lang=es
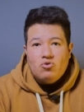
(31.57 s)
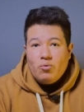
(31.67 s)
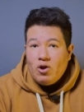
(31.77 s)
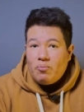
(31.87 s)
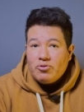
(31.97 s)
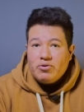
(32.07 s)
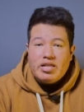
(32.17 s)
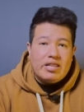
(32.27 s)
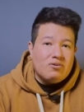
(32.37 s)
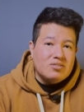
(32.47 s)
Tuve la
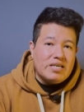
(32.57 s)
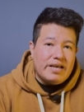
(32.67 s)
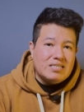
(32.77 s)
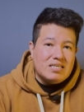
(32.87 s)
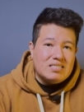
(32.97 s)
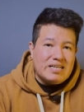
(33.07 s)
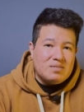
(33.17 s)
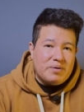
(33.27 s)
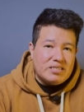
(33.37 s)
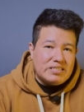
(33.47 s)
oportunidad de conseguir estas
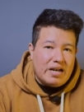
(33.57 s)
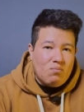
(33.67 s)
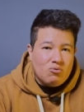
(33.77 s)
tres piezas en el